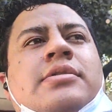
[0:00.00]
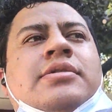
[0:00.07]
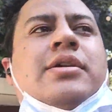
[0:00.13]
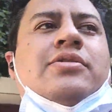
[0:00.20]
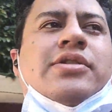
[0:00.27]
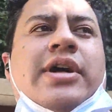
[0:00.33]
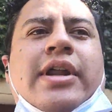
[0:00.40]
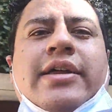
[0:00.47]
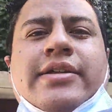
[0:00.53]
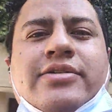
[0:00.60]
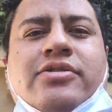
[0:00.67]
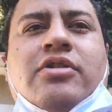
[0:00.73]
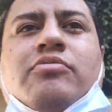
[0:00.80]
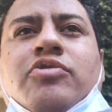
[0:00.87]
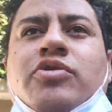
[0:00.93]
Se los
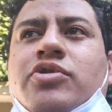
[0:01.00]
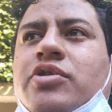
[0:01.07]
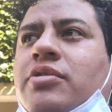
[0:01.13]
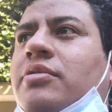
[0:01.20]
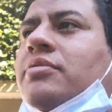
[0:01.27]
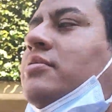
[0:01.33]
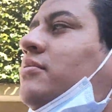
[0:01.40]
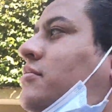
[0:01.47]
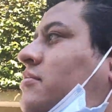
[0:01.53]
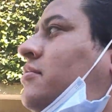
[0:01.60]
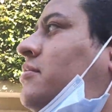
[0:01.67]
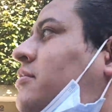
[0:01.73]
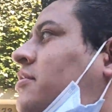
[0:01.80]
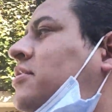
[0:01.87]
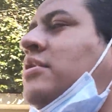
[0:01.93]
agradezco mucho.
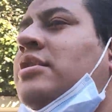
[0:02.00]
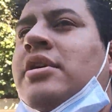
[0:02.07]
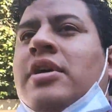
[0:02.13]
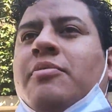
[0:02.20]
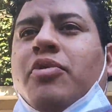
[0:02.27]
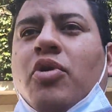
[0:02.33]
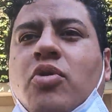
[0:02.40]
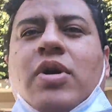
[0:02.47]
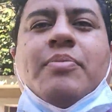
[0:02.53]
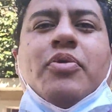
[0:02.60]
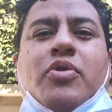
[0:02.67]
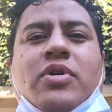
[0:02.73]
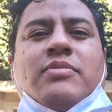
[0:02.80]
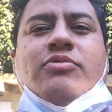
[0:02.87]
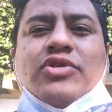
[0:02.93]
Poco a
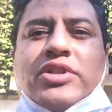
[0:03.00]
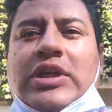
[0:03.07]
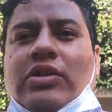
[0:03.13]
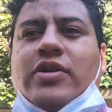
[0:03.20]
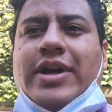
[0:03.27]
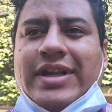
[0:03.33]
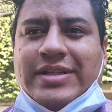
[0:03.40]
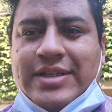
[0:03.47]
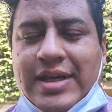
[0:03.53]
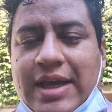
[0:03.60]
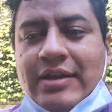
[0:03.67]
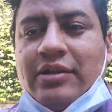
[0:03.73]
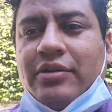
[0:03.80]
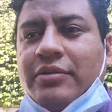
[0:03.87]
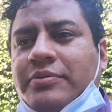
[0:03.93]
poco hemos ido
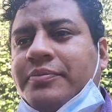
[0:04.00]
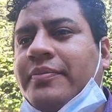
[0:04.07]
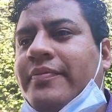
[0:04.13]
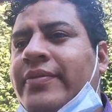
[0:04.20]
creciendo.